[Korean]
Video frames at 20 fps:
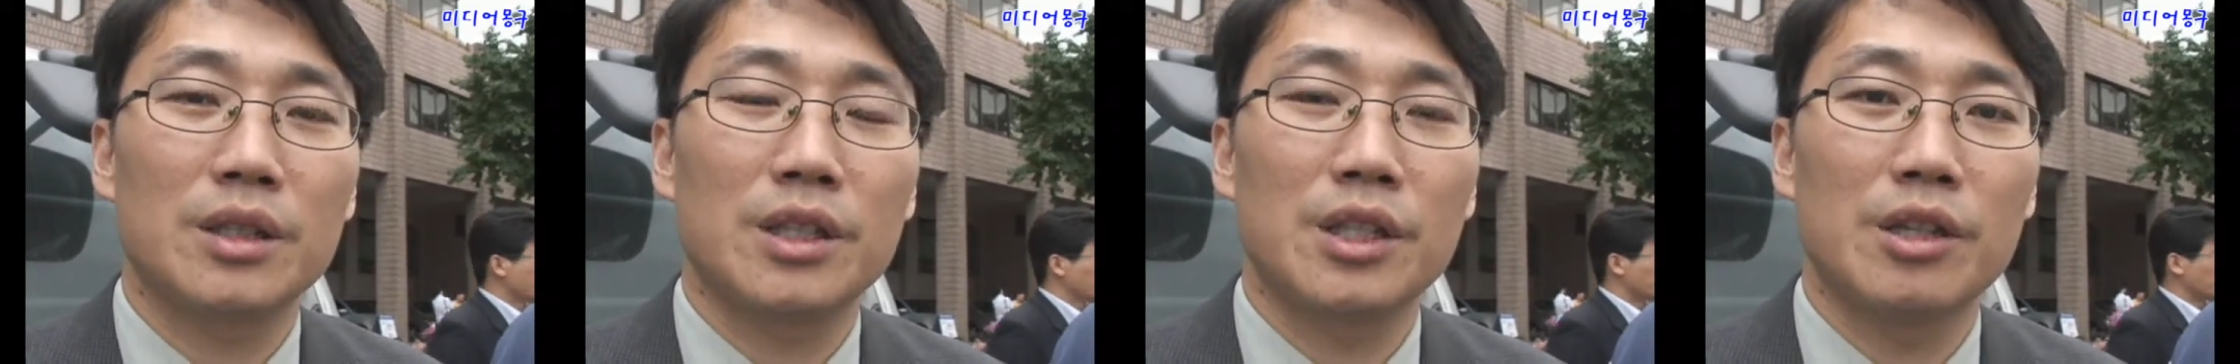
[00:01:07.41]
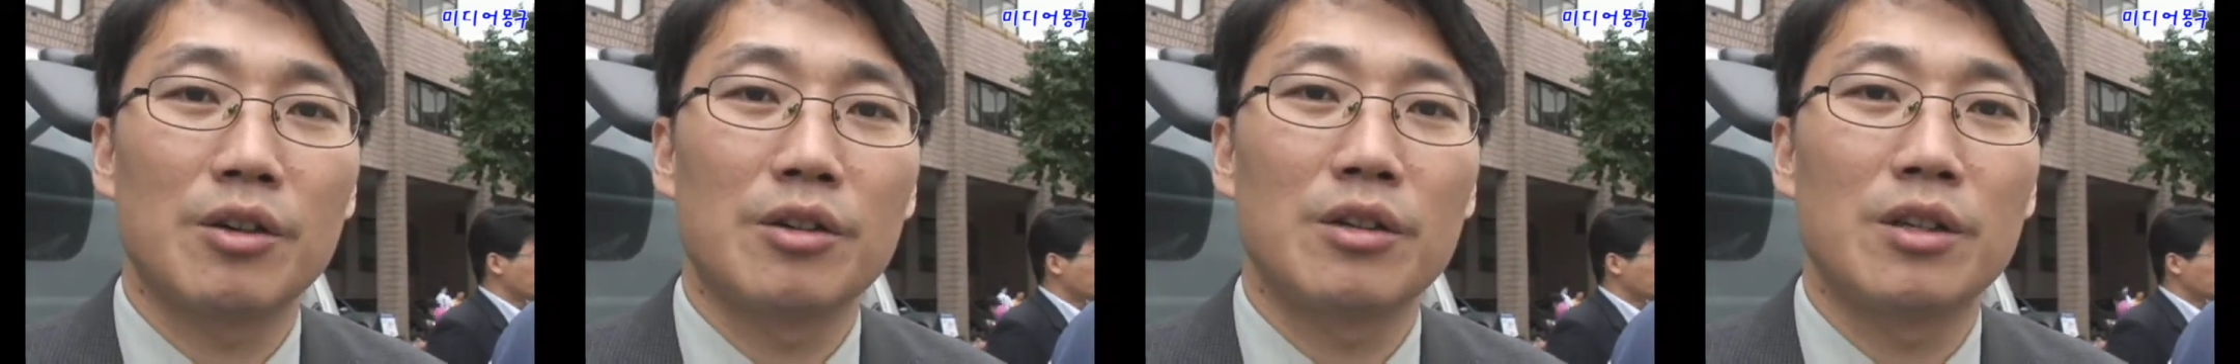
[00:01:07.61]

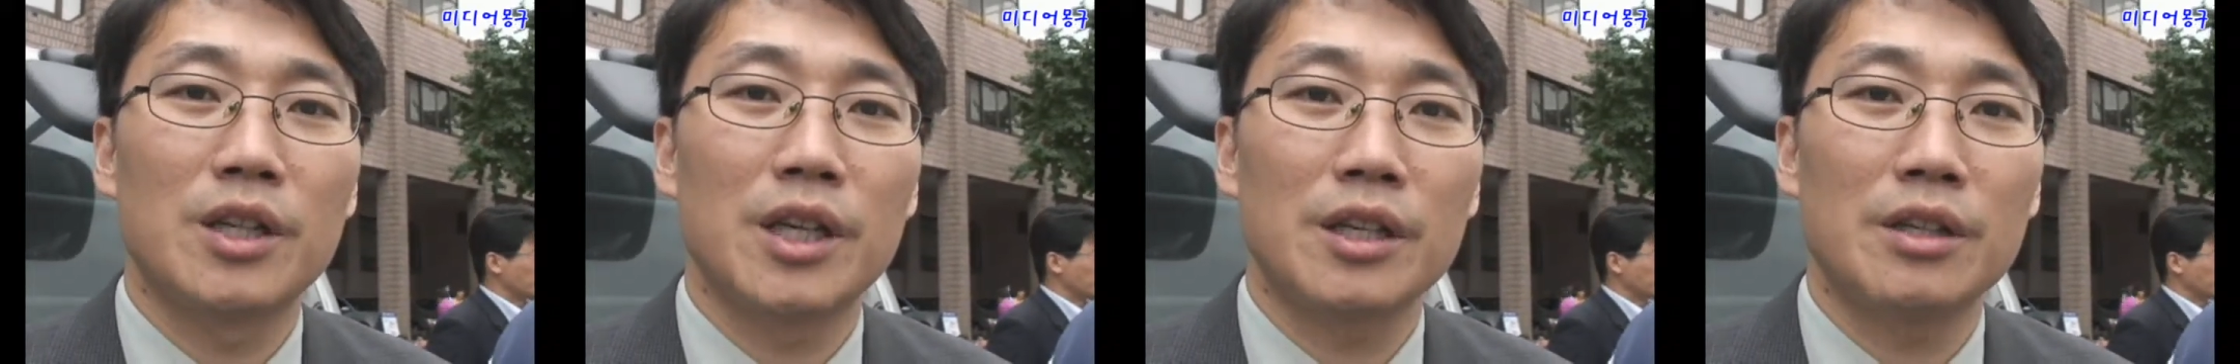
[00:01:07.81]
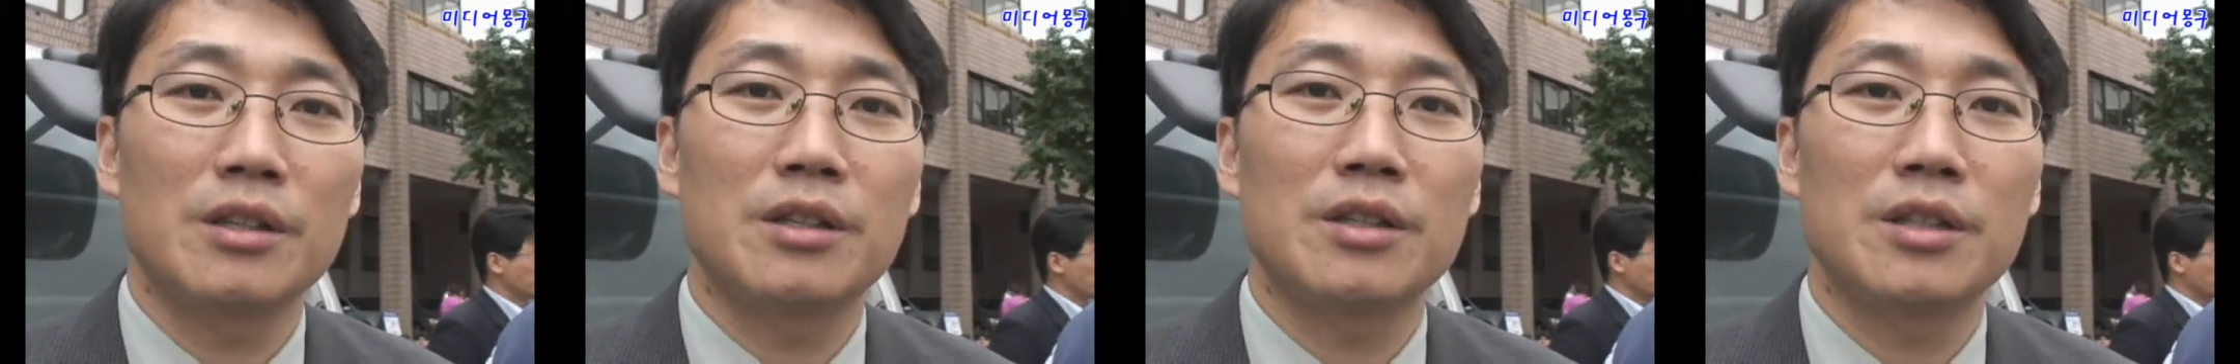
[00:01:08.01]
기여를
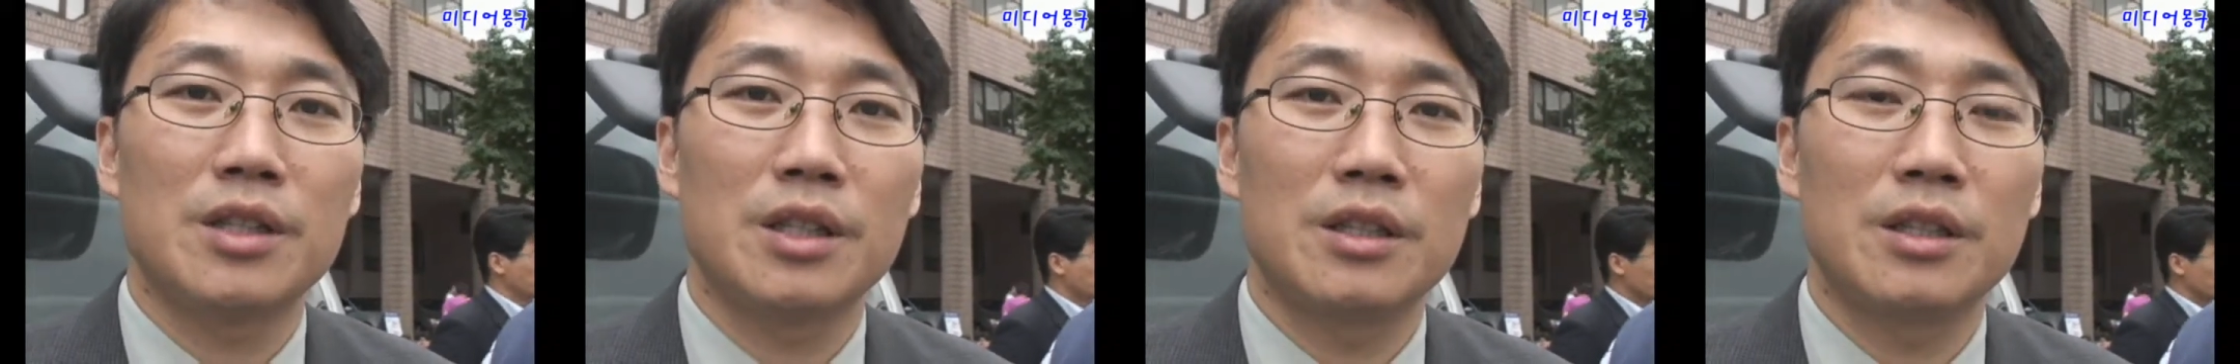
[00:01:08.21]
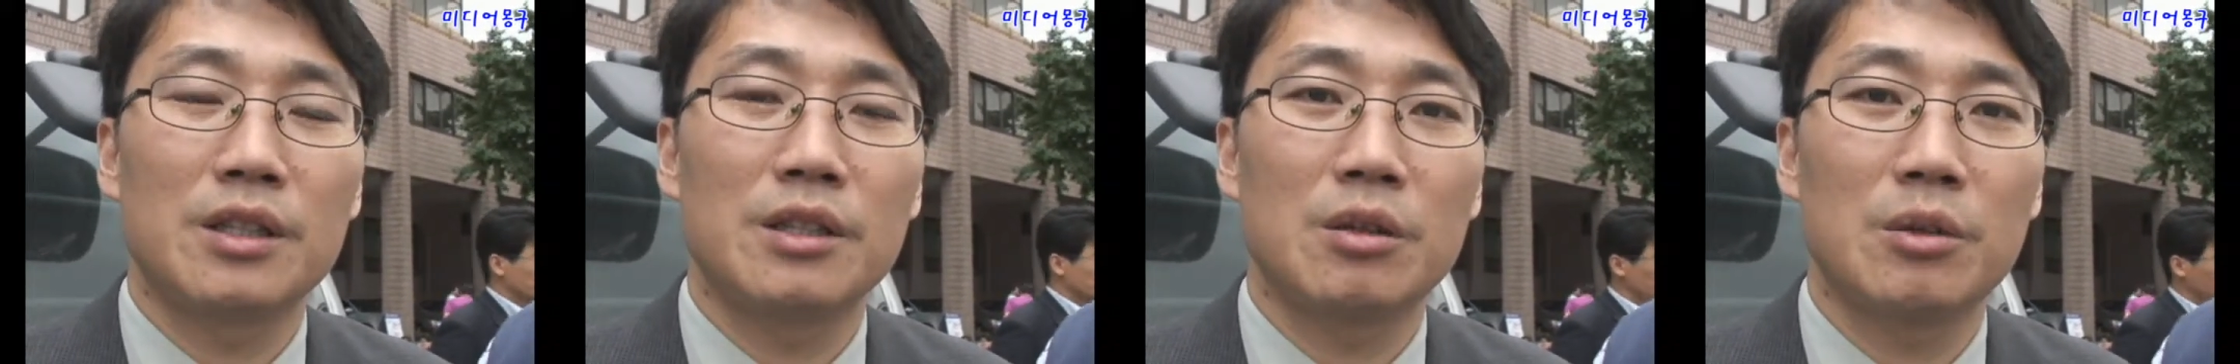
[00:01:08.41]

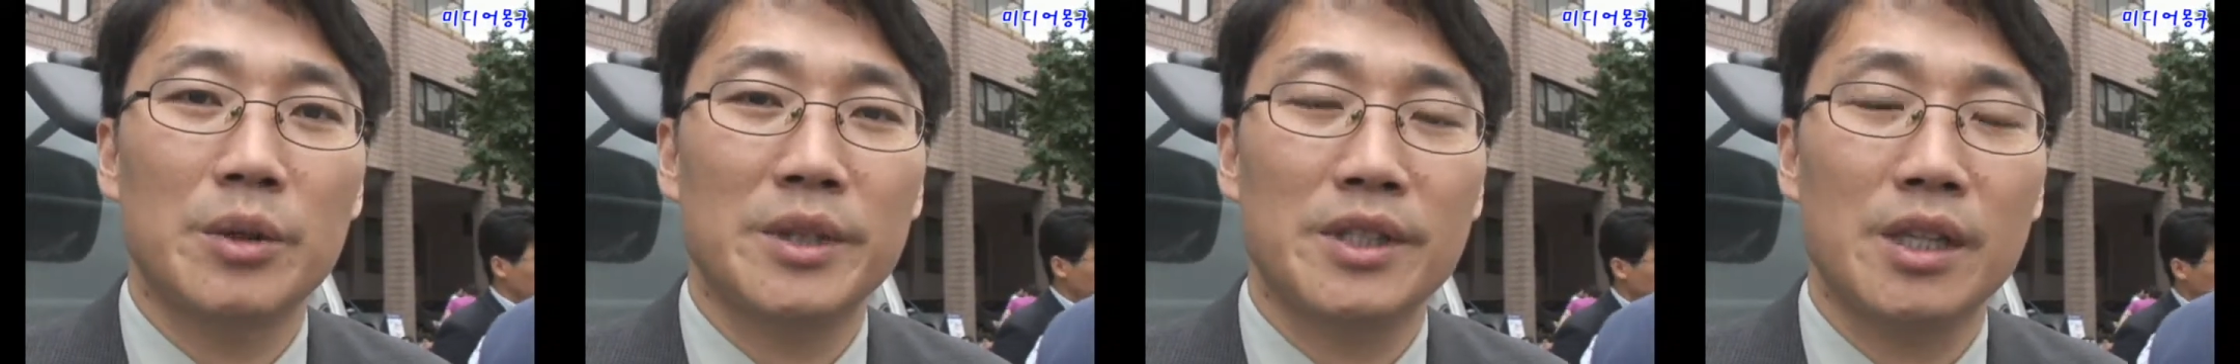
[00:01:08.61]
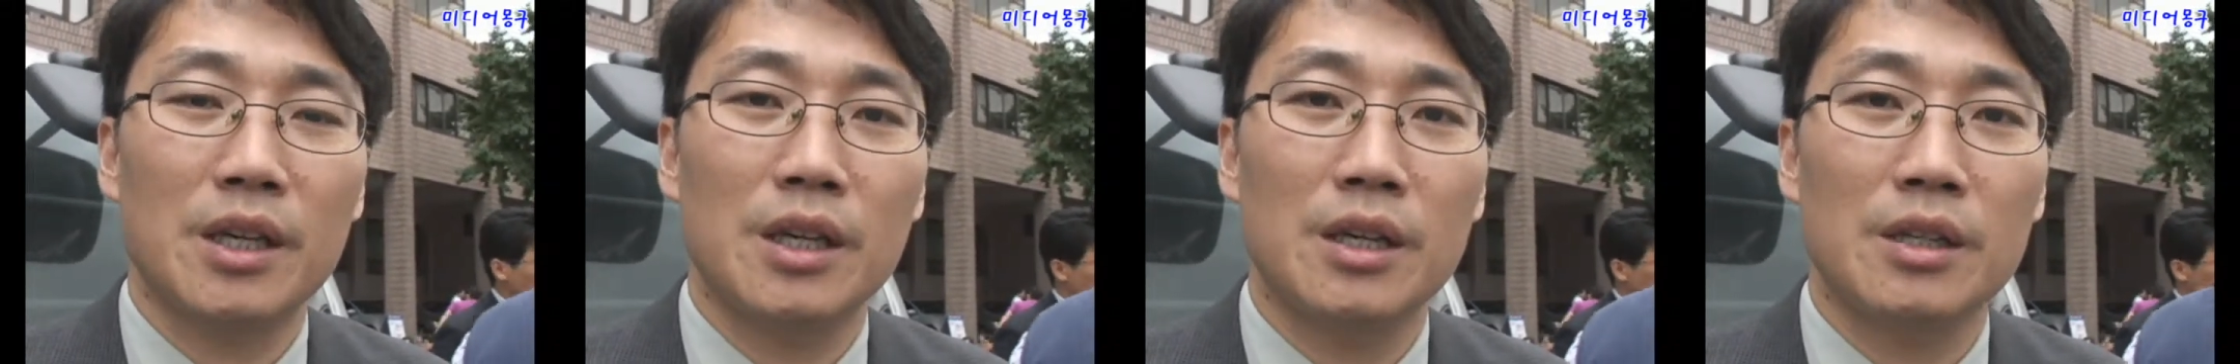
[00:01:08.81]
했는지를
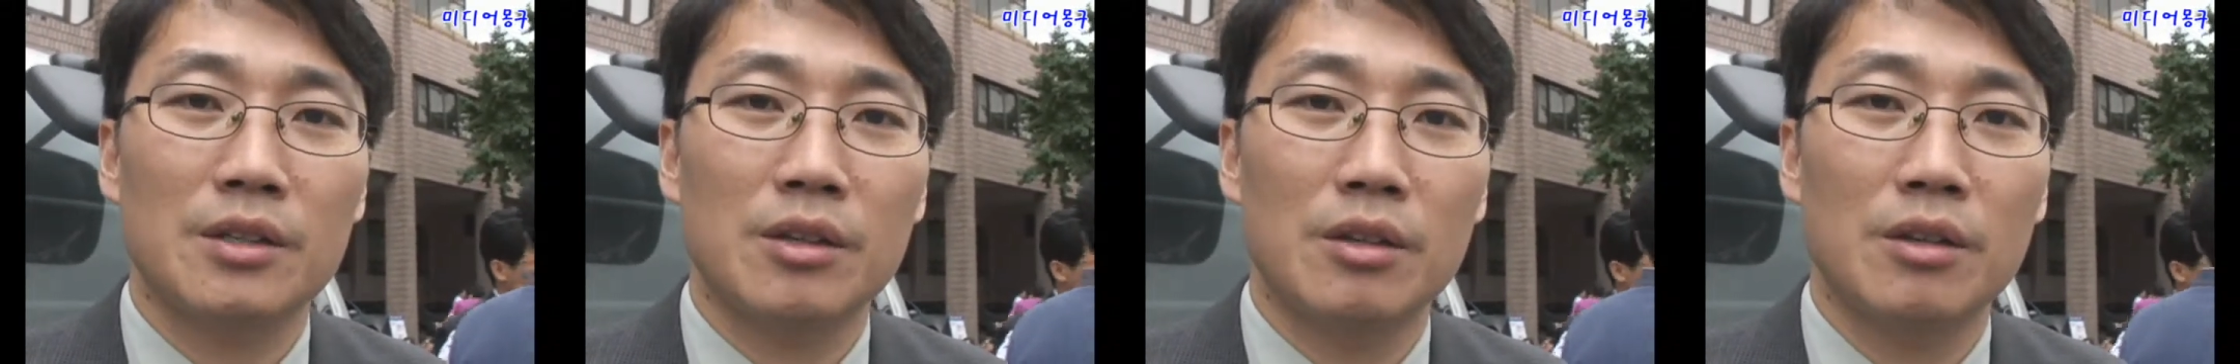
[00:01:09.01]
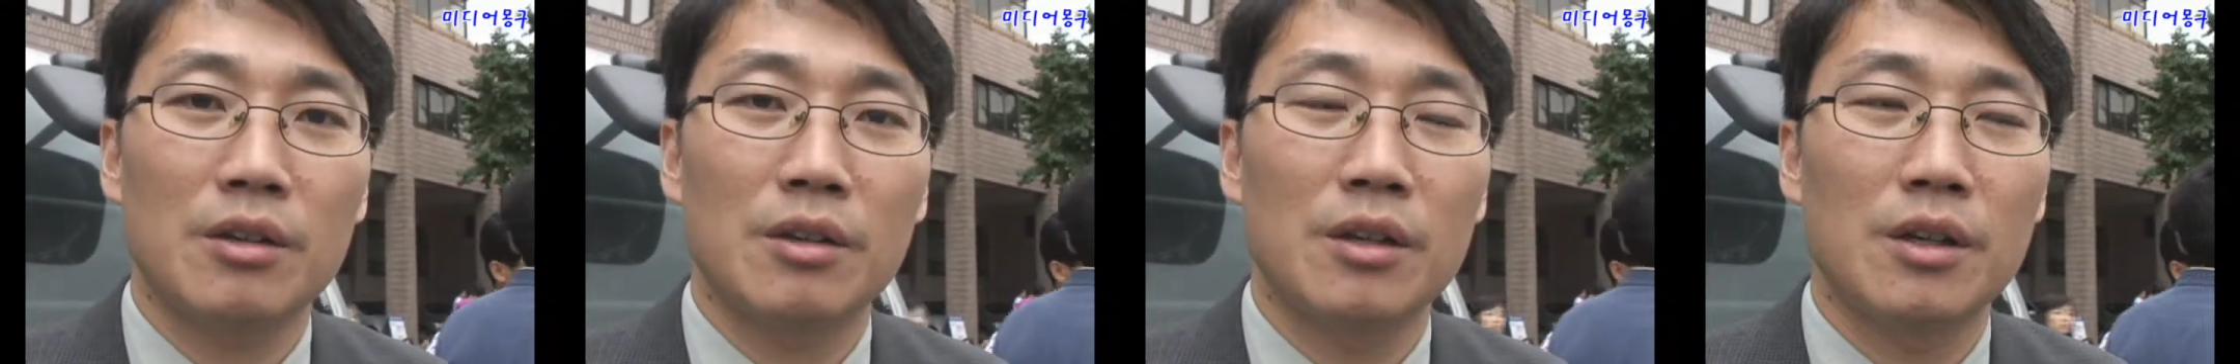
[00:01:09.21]

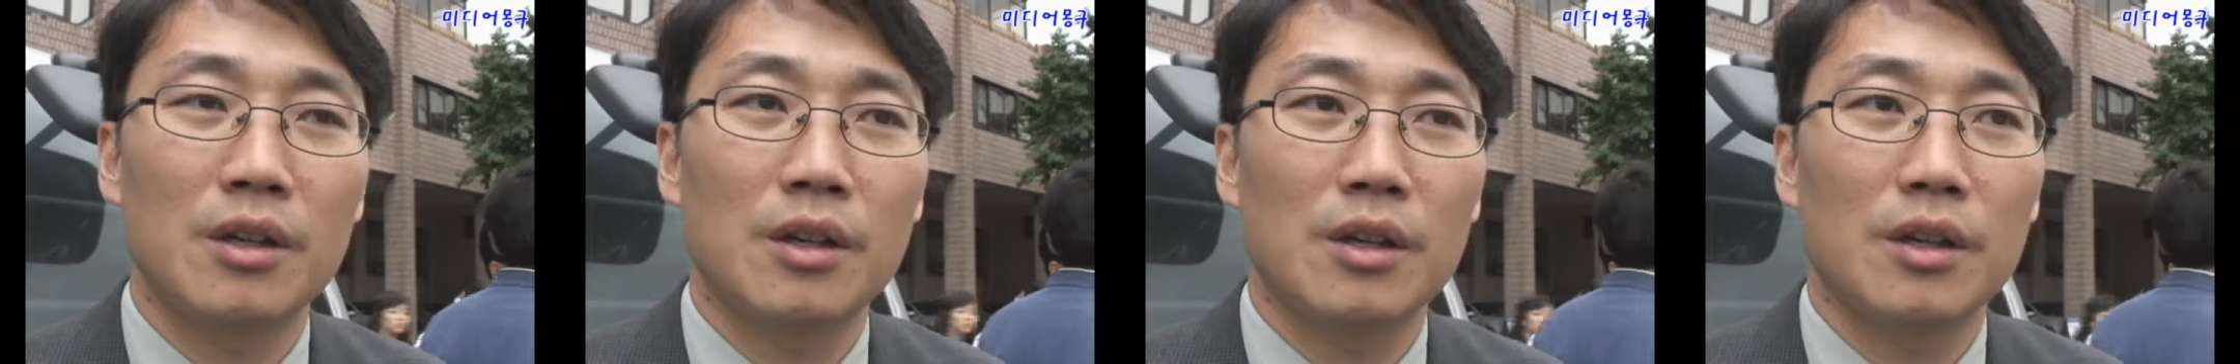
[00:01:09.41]
회사에서